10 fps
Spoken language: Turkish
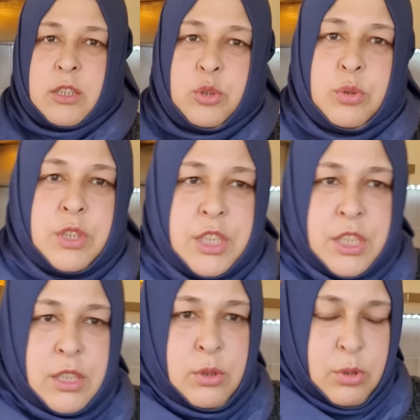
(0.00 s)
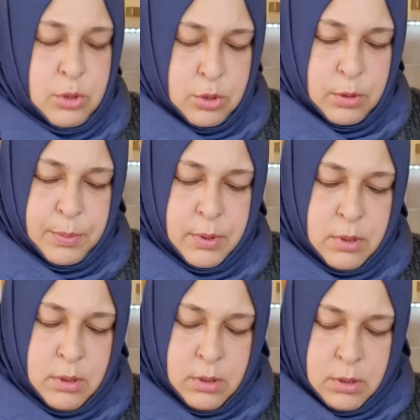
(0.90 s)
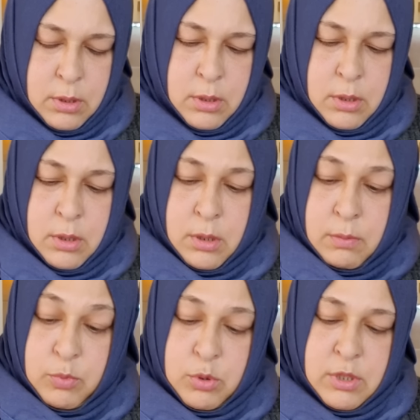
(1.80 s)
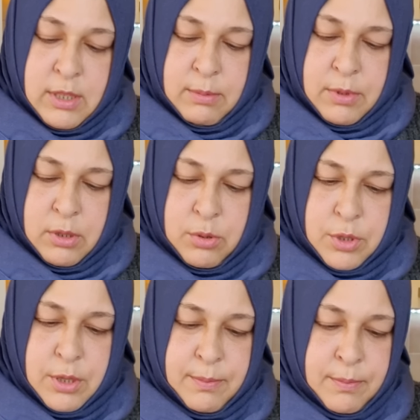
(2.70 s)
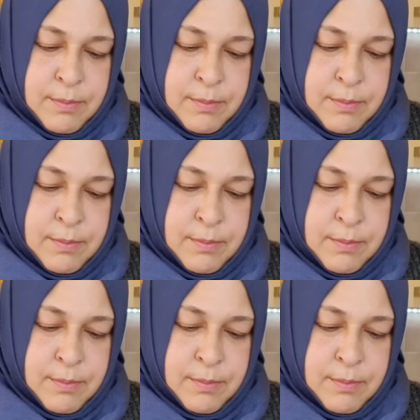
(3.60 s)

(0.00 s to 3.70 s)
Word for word: şunun içine döküp buzdolabına koyayım.